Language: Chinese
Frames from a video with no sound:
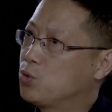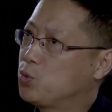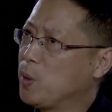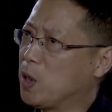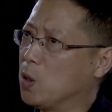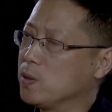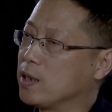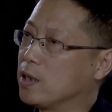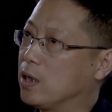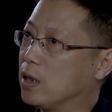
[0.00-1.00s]
最后那
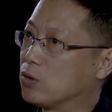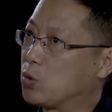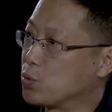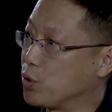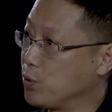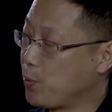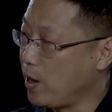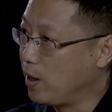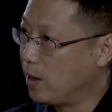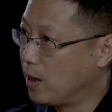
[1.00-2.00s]
个董存瑞，
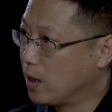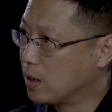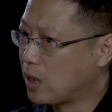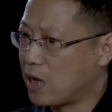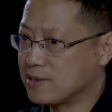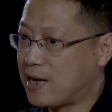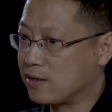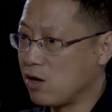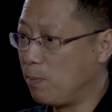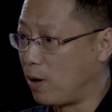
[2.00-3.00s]
他炸
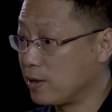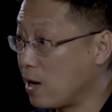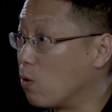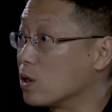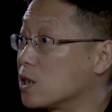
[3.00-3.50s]
碉堡那会儿，